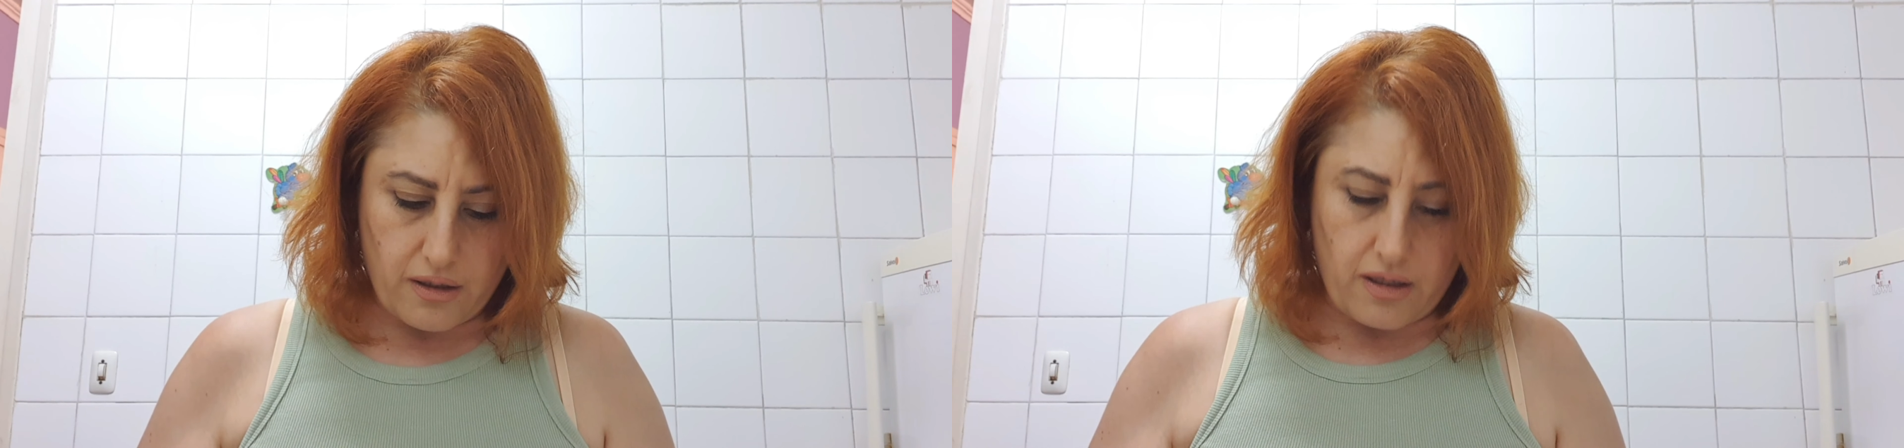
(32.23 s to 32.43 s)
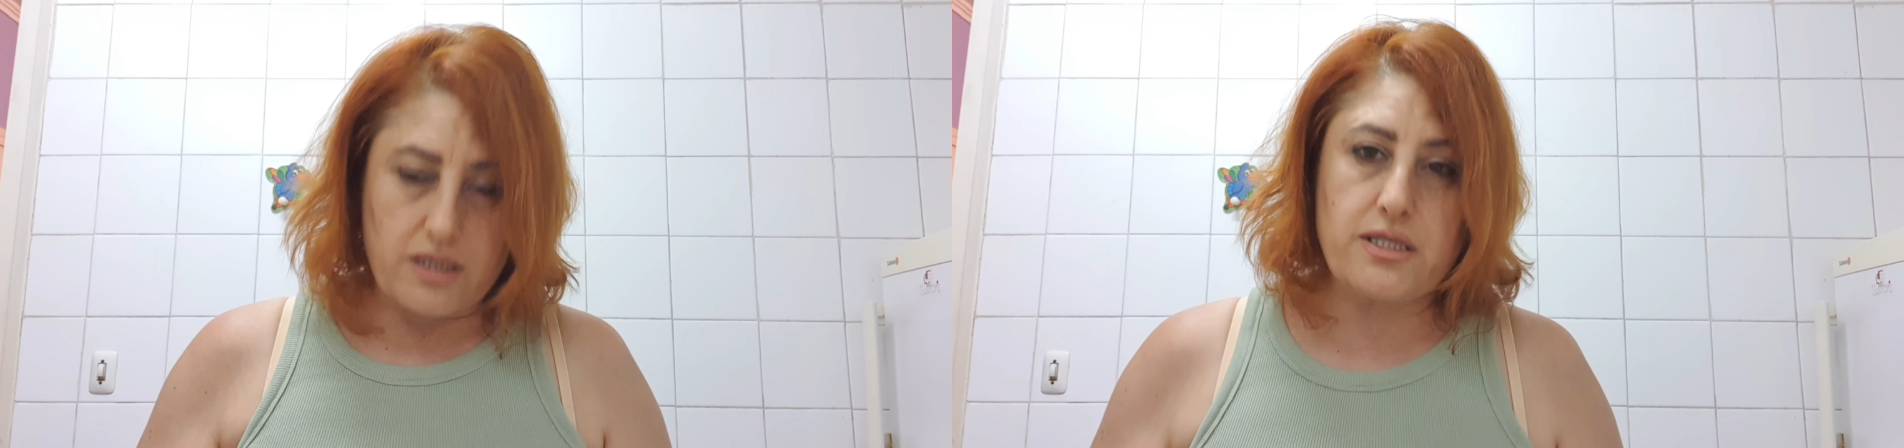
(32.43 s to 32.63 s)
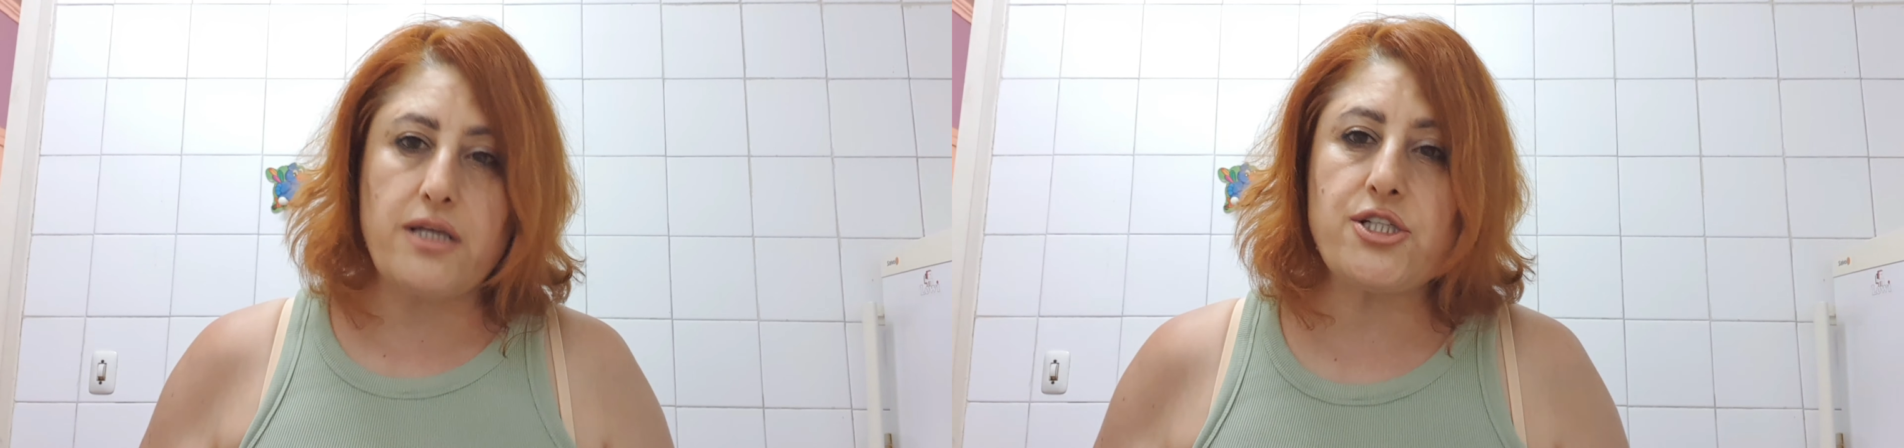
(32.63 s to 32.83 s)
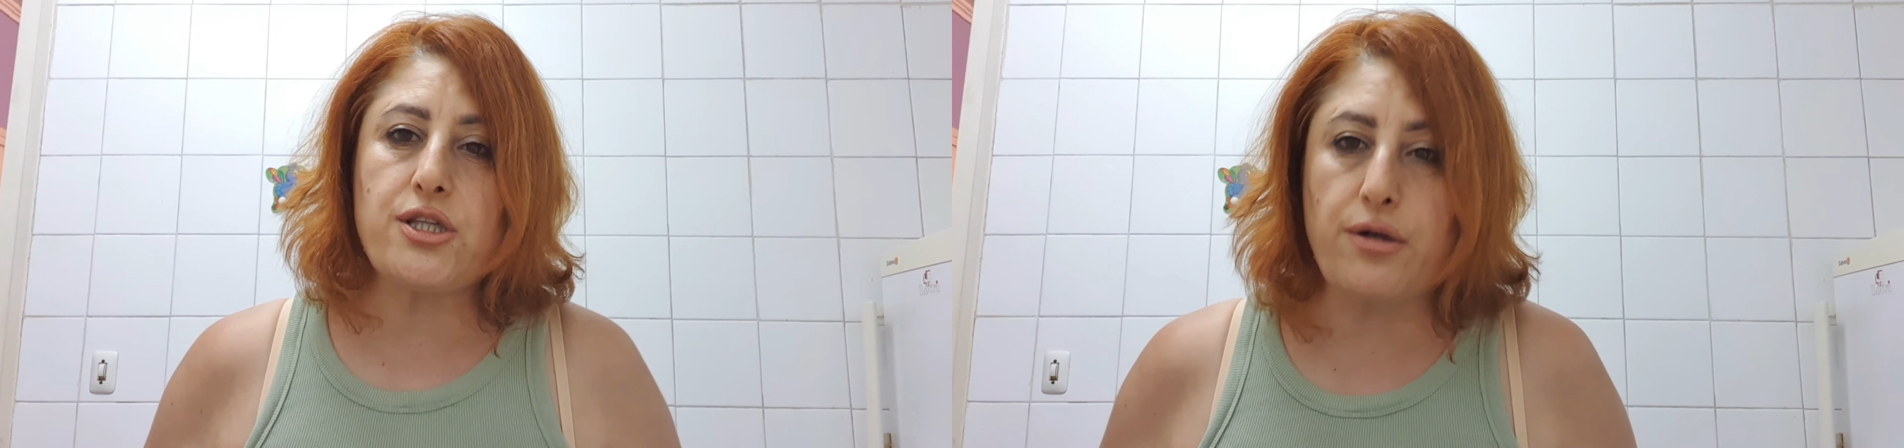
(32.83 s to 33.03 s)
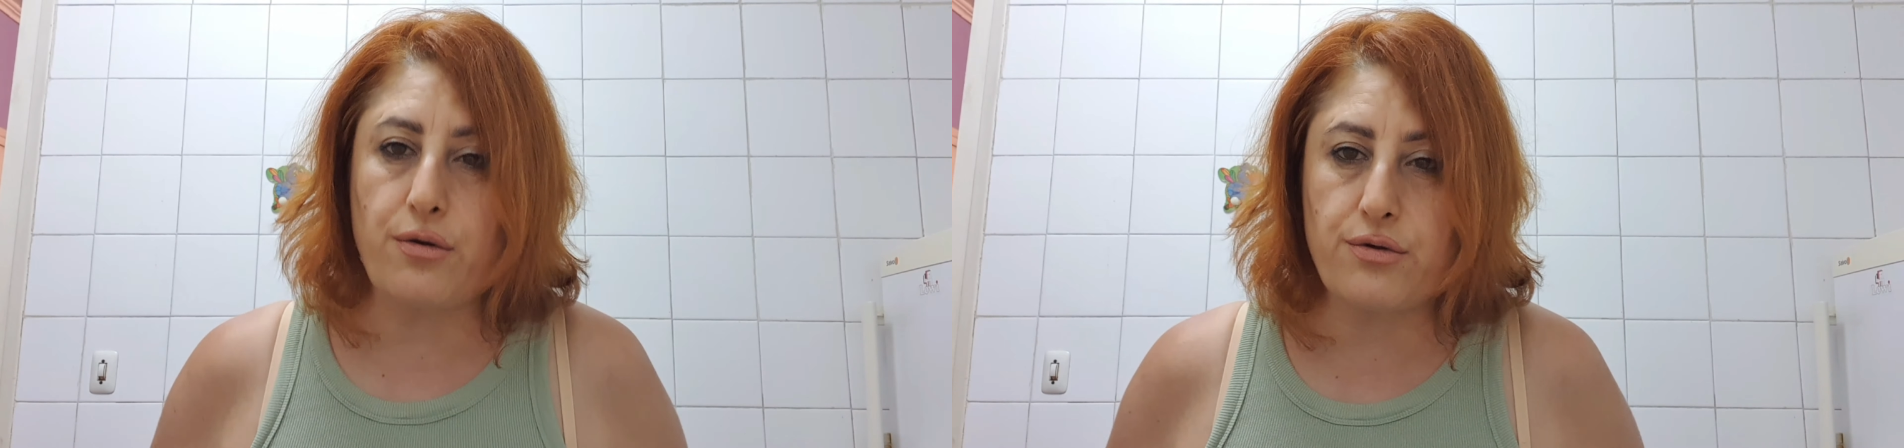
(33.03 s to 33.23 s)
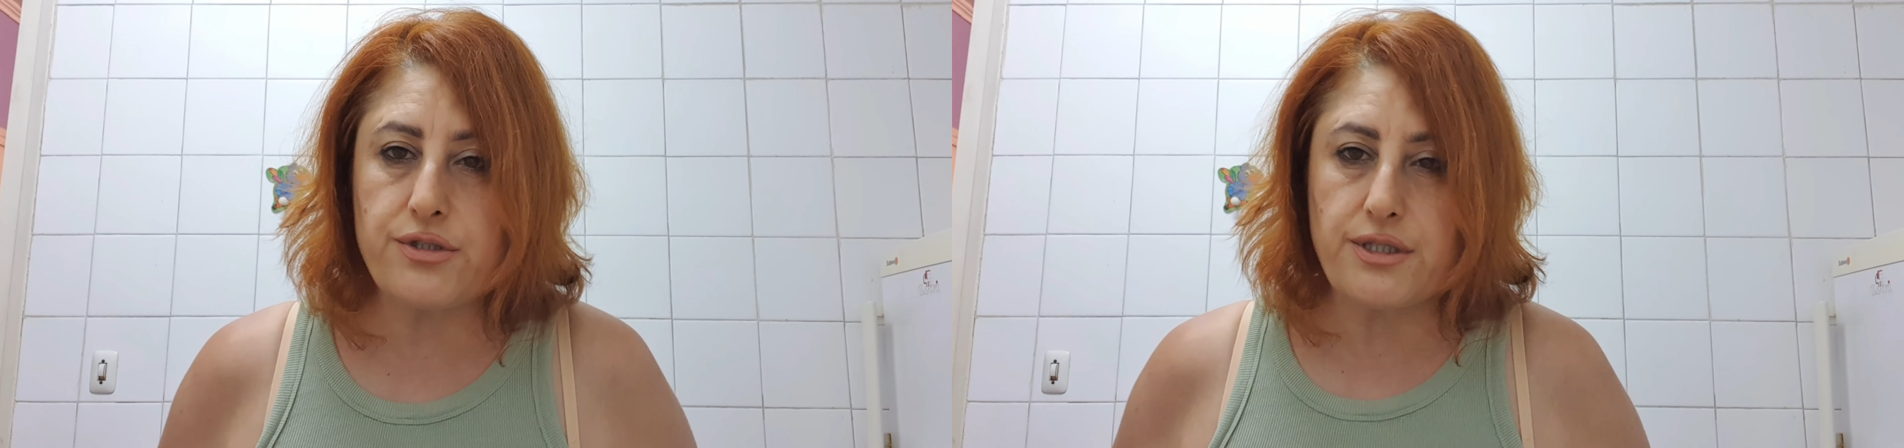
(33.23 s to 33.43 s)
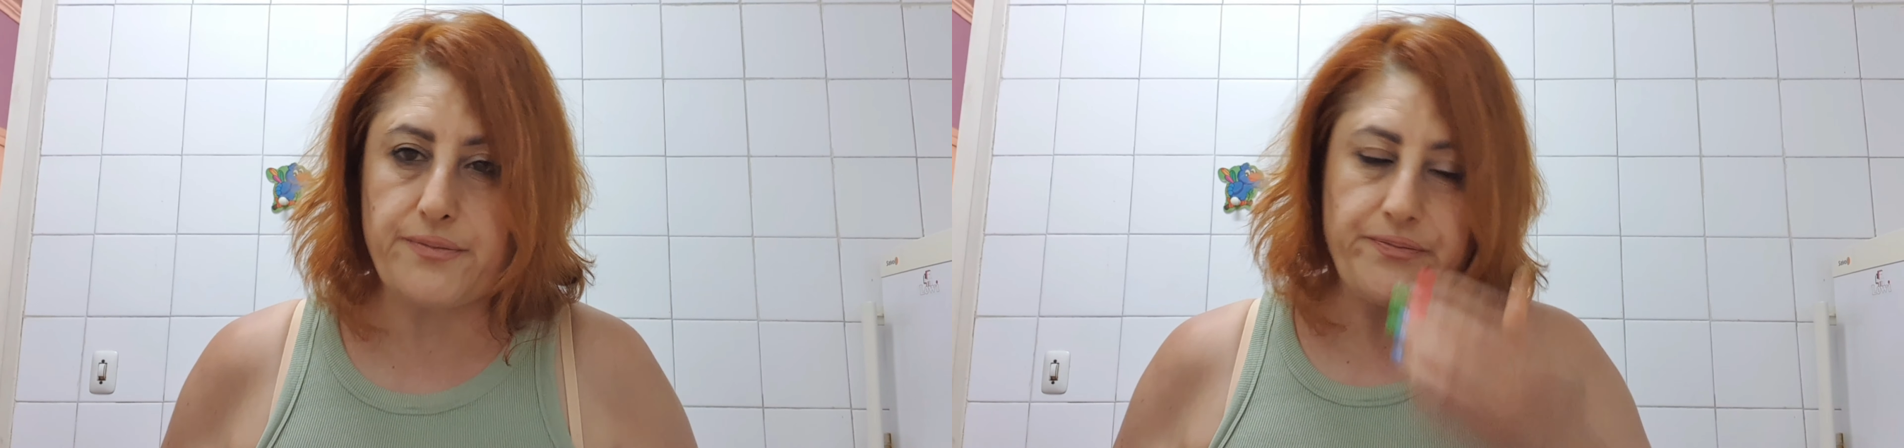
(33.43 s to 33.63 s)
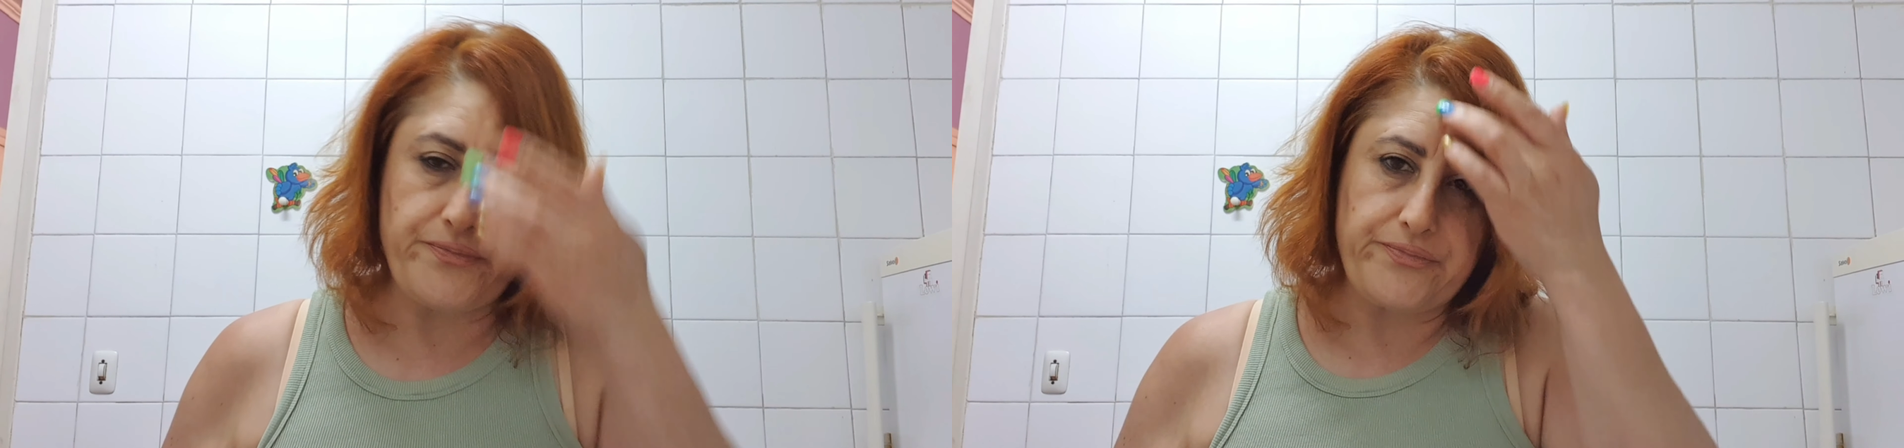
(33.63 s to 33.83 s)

Значит, люди,